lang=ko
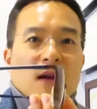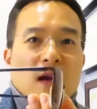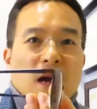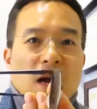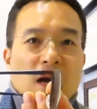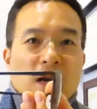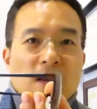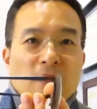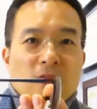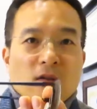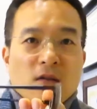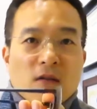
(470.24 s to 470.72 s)

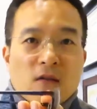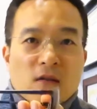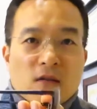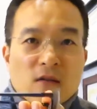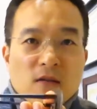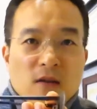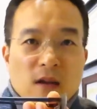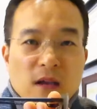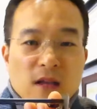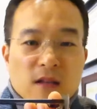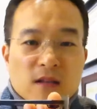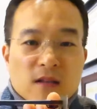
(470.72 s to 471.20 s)

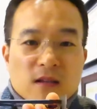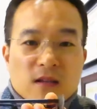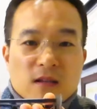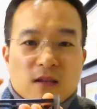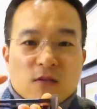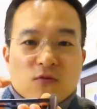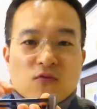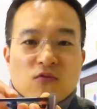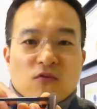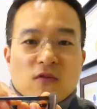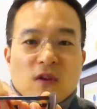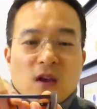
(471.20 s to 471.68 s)
안경
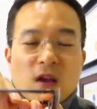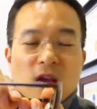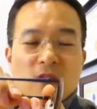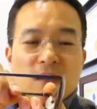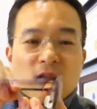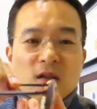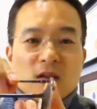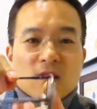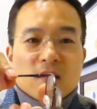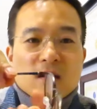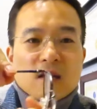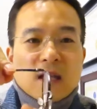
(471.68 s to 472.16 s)
렌즈의
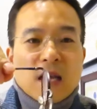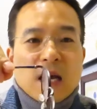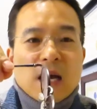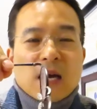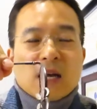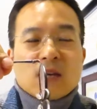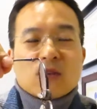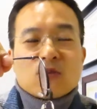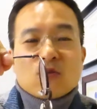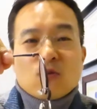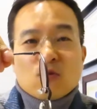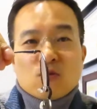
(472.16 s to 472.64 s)
두께는
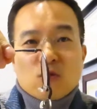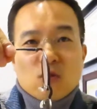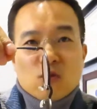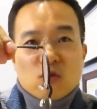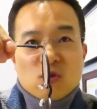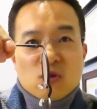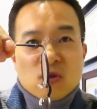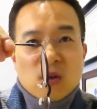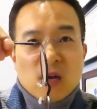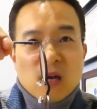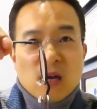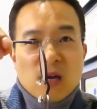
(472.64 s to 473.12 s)
양쪽
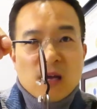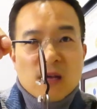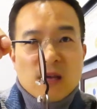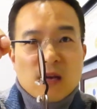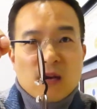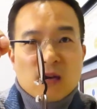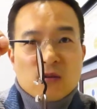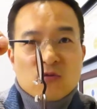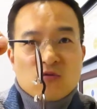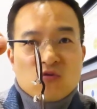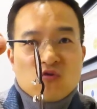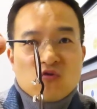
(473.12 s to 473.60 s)
도수가
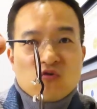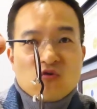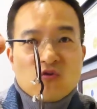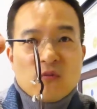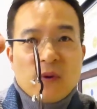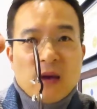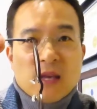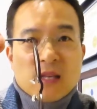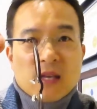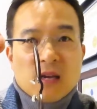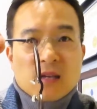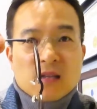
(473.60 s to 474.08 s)
약
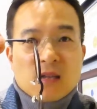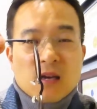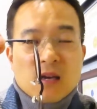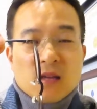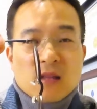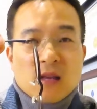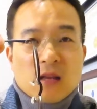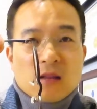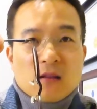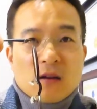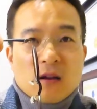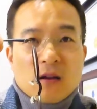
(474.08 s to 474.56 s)
2배 이상 차이
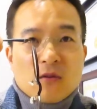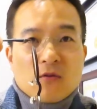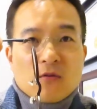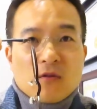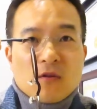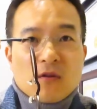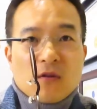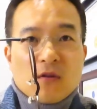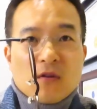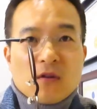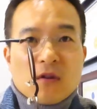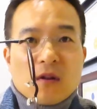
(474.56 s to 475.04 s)

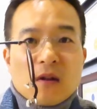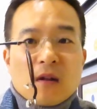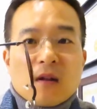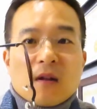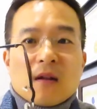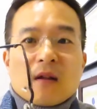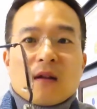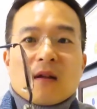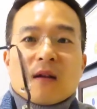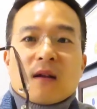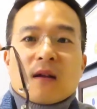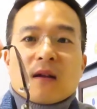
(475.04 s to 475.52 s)
나더라도
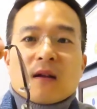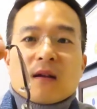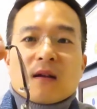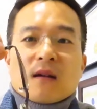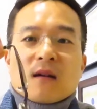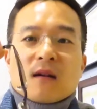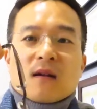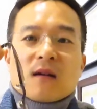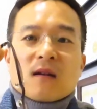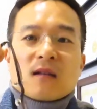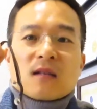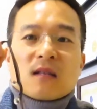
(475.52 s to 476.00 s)

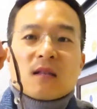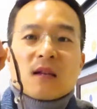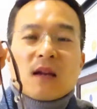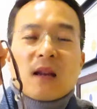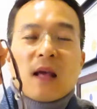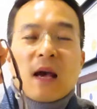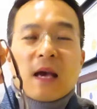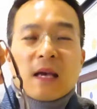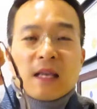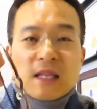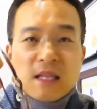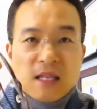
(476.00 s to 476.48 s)

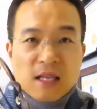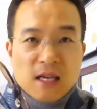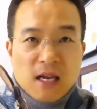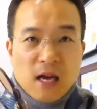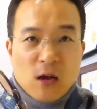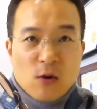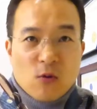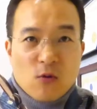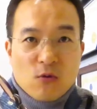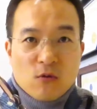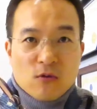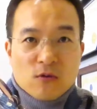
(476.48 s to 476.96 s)
슬라이스
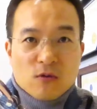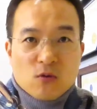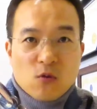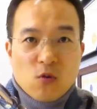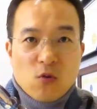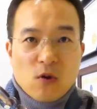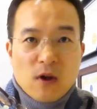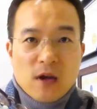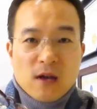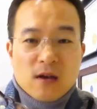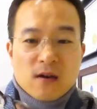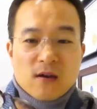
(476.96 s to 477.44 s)
가공을
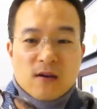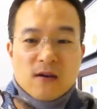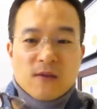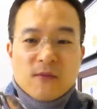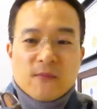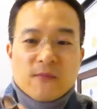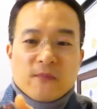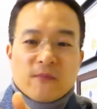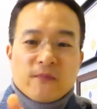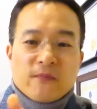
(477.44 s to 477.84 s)
통하여